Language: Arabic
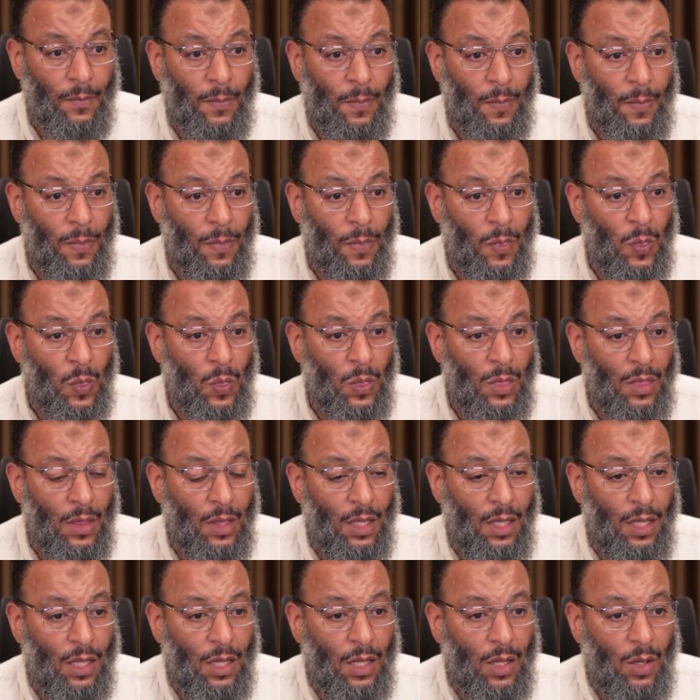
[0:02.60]
السلام
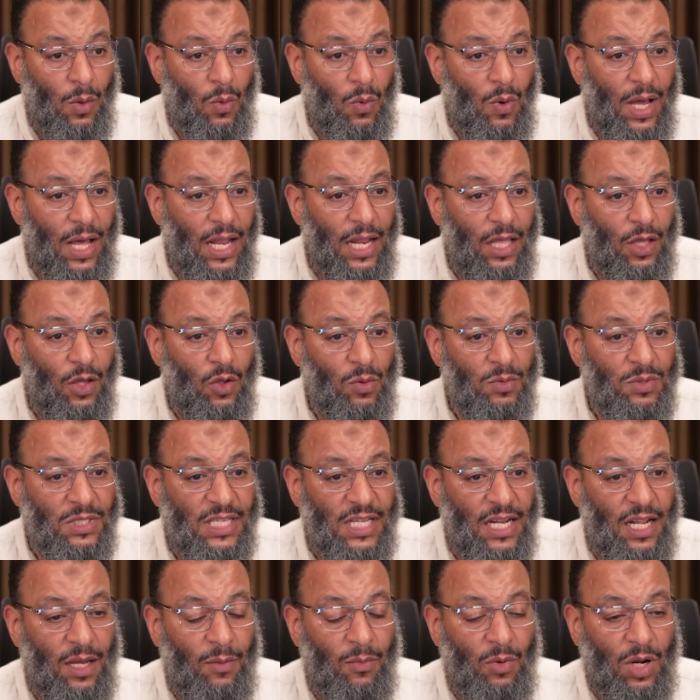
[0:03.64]
عليكم وعليكم
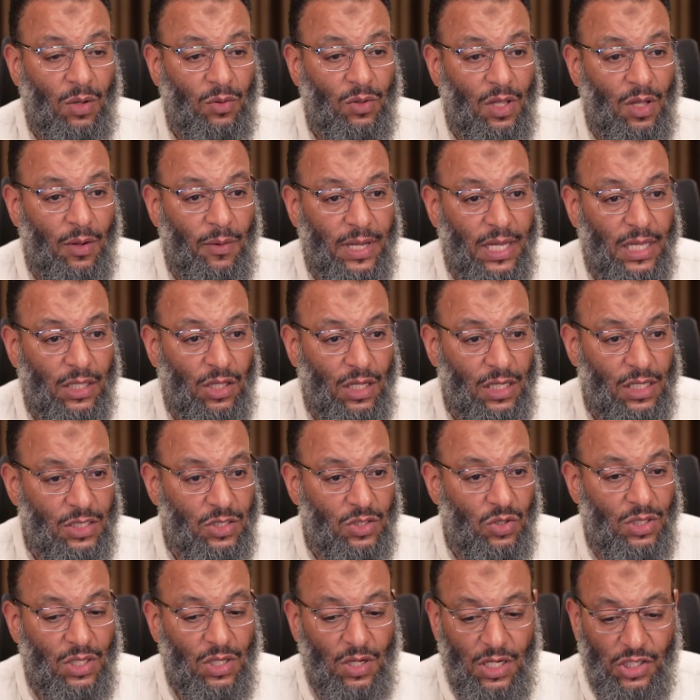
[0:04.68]
السلام ورحمه الله وبركاته حضرتك
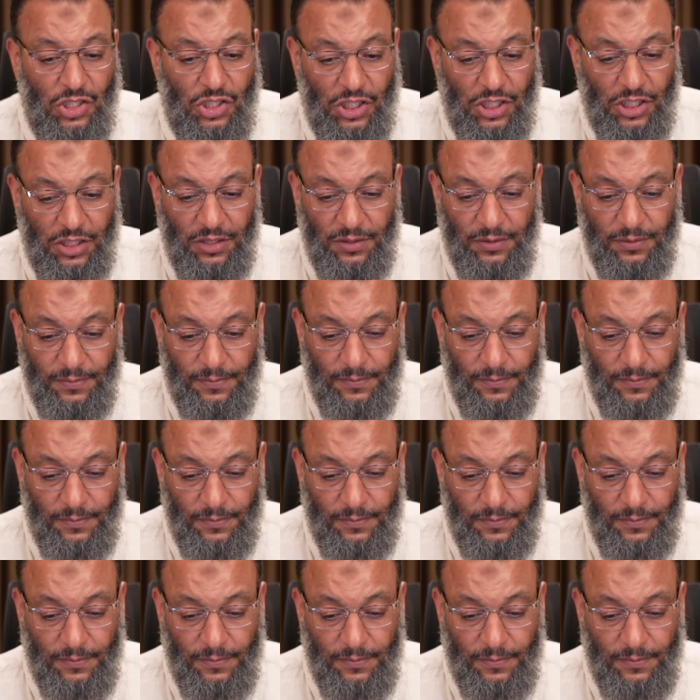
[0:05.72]
سني ولا شيعي